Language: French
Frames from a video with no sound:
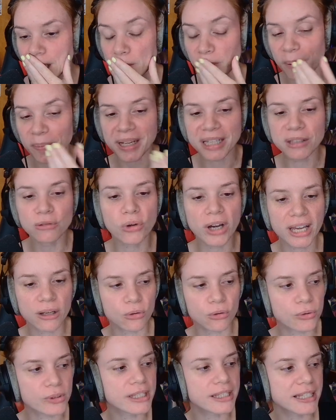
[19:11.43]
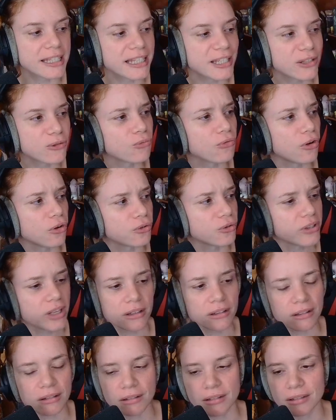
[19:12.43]
Bon après, nos règles aussi, c'est des souffrances.
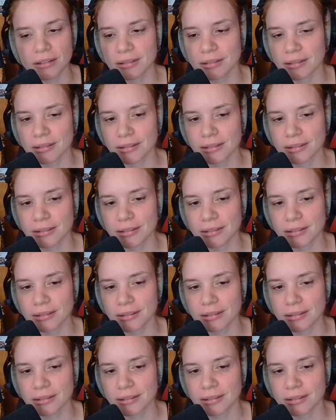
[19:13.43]
Hein.